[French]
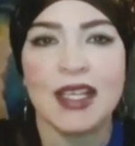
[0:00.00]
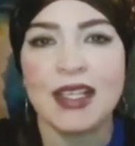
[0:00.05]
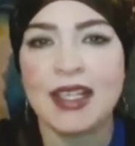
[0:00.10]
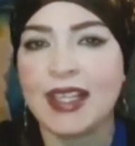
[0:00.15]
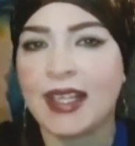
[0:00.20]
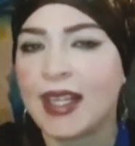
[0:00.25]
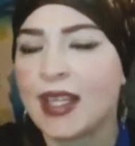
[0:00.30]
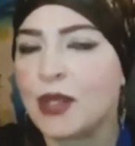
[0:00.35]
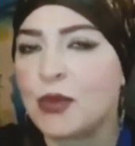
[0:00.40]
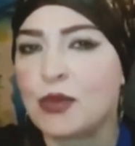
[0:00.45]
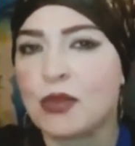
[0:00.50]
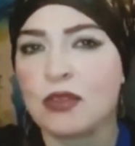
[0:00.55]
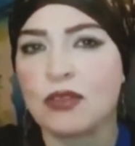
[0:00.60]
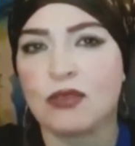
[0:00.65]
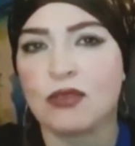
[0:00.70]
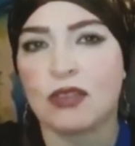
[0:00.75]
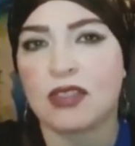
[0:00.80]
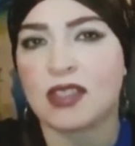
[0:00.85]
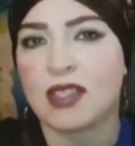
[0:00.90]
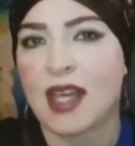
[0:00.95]
Les réunions
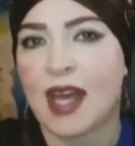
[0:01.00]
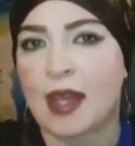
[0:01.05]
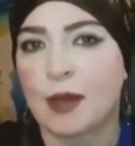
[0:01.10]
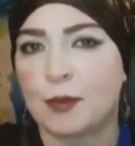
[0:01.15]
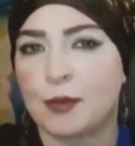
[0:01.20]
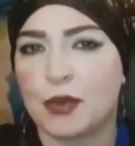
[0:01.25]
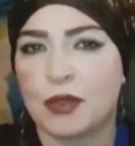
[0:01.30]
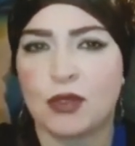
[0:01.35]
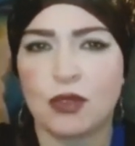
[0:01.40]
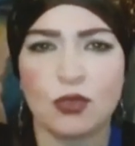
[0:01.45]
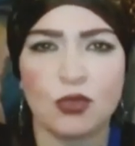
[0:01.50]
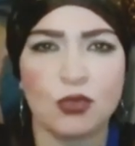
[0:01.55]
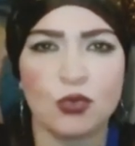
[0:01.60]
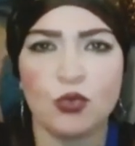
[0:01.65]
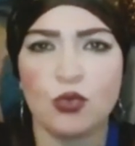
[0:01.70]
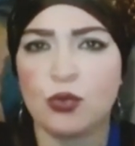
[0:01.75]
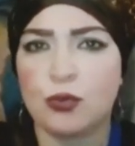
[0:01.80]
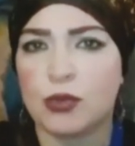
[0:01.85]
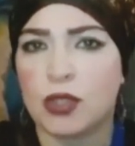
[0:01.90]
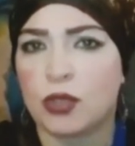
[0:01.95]
sur Skype,
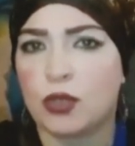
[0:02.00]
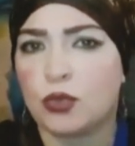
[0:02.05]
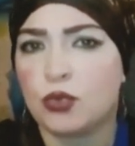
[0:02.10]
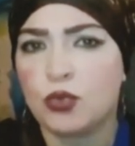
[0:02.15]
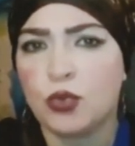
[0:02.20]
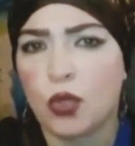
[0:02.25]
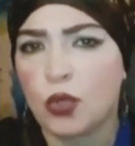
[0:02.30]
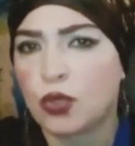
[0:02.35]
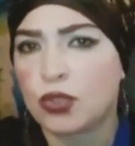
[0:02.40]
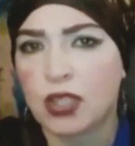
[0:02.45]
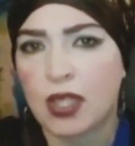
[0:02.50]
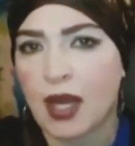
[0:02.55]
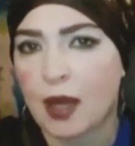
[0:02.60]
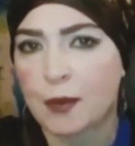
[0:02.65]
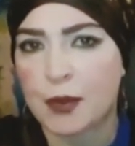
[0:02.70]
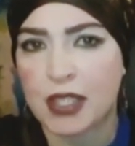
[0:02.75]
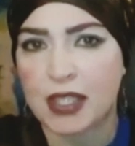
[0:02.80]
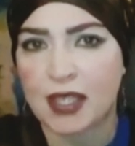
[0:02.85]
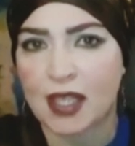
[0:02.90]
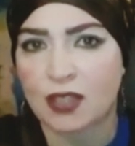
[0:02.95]
Zoom euh, ou autres
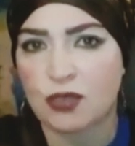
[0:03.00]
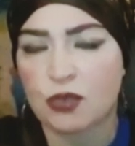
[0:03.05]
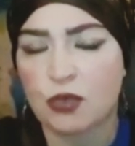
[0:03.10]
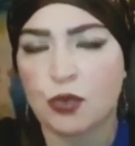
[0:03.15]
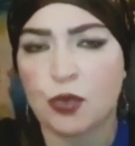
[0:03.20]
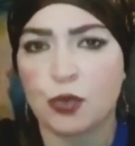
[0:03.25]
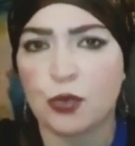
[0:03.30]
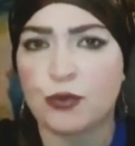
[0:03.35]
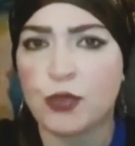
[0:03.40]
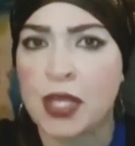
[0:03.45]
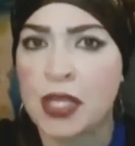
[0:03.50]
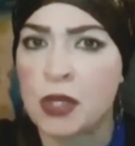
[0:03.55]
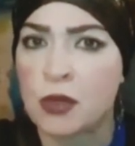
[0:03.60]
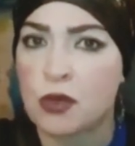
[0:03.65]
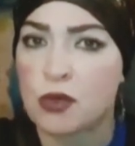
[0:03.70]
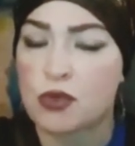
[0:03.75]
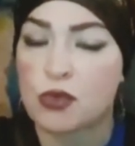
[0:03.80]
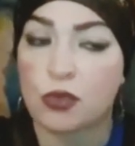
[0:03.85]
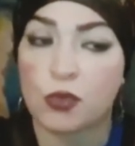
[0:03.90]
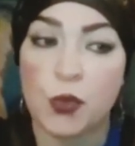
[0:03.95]
applications que nous
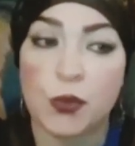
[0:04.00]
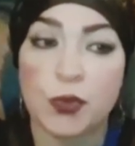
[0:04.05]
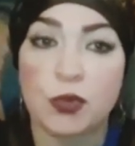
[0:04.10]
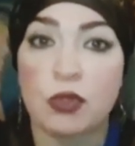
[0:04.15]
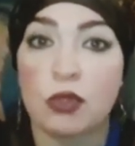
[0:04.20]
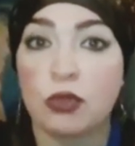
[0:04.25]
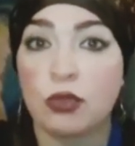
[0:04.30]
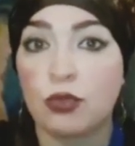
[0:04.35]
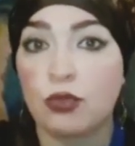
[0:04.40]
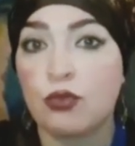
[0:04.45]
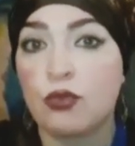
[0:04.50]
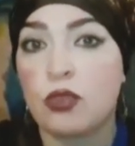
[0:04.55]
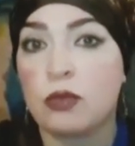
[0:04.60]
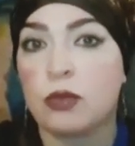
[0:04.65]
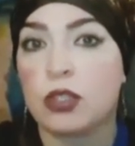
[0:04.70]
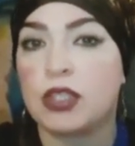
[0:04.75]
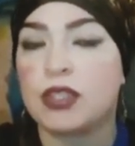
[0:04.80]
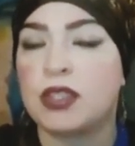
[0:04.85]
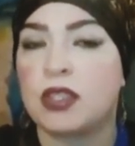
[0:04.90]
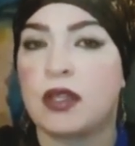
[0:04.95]
voyons aujourd'hui, puisque tout le
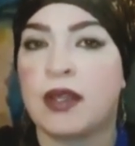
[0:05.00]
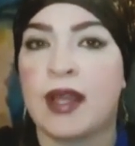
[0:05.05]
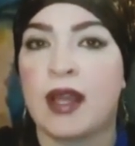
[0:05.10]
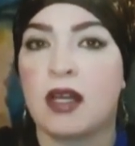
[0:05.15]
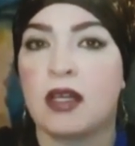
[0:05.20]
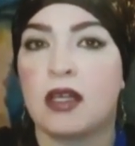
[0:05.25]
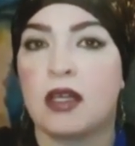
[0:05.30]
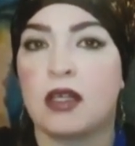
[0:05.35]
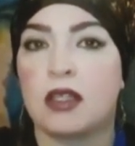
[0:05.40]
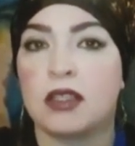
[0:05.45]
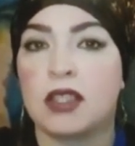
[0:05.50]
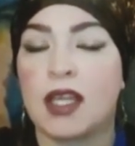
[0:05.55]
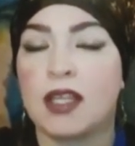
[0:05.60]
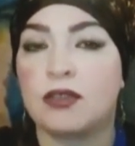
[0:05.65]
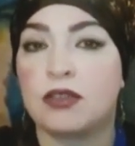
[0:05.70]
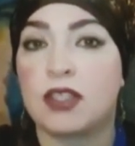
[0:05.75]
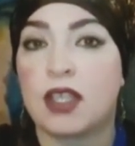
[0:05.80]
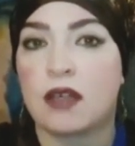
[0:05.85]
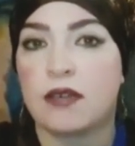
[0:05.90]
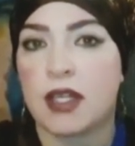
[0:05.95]
monde est en train
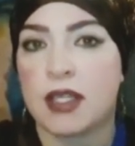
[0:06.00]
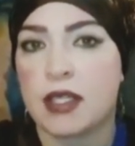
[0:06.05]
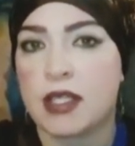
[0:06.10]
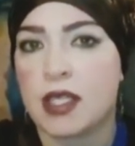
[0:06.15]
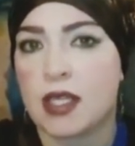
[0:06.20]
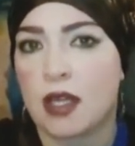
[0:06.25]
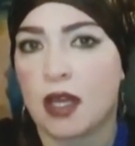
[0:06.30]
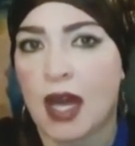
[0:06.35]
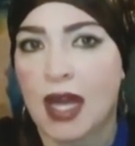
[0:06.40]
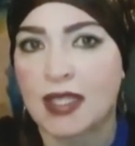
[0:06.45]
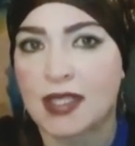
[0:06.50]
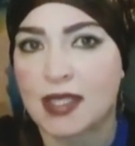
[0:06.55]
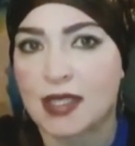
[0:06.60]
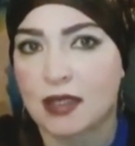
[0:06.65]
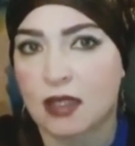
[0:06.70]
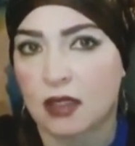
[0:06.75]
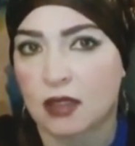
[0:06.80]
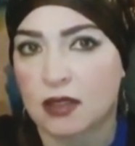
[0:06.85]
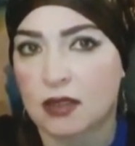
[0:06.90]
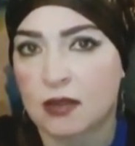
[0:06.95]
de travailler euh, à
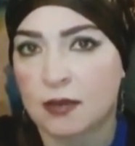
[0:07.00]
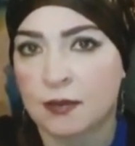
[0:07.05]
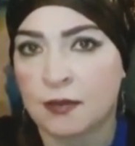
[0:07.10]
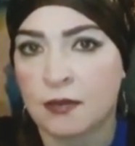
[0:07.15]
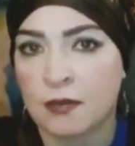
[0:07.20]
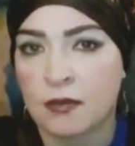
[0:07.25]
distance.